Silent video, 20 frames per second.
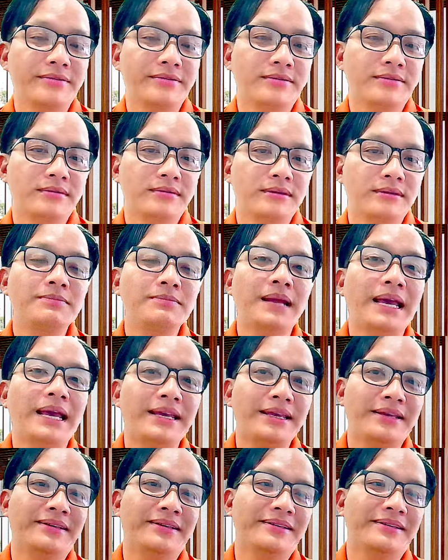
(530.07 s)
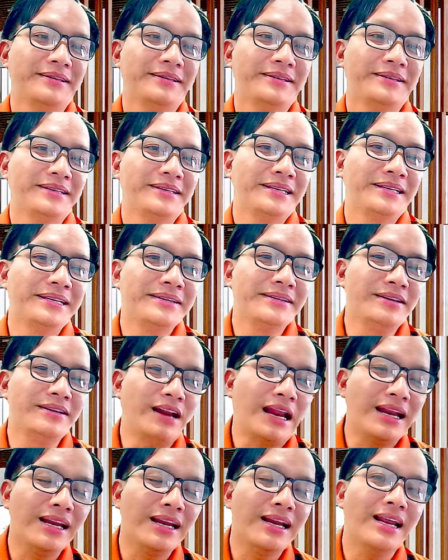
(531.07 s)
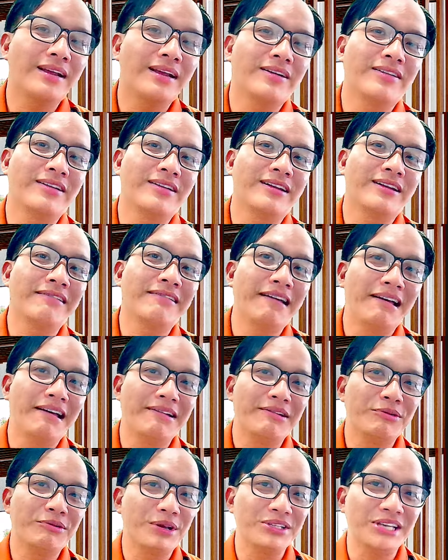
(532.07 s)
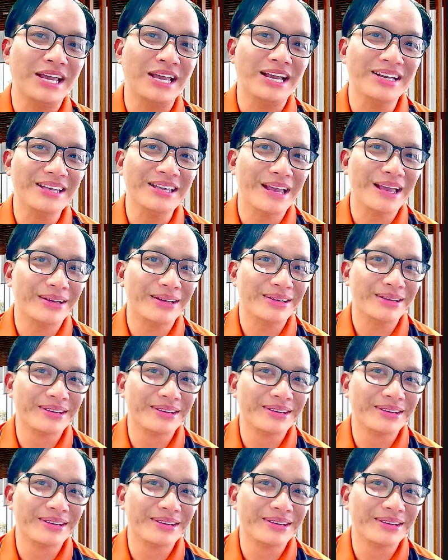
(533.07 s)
nhưng hôm nay khi nhỏ này đi đây nó lên nó quay xe cả nhà